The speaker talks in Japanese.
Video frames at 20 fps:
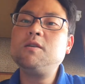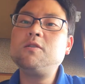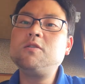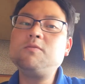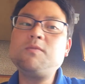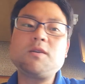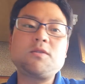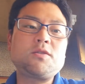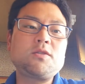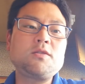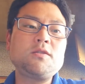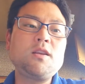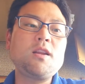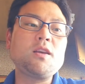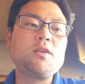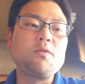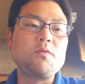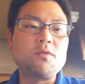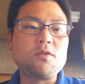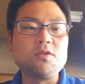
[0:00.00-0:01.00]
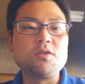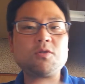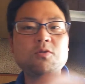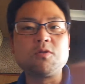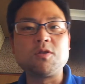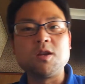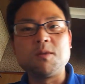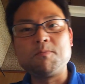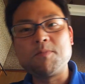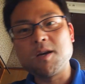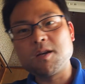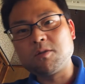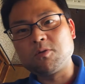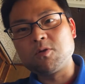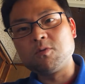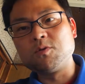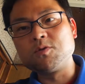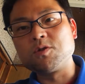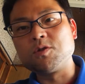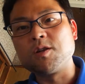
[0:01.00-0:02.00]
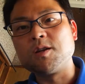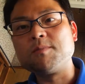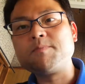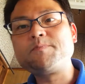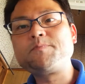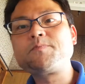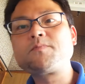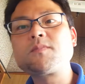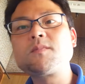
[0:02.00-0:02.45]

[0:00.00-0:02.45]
うまく作れないよっていう人っていっぱいいると思うんですよ。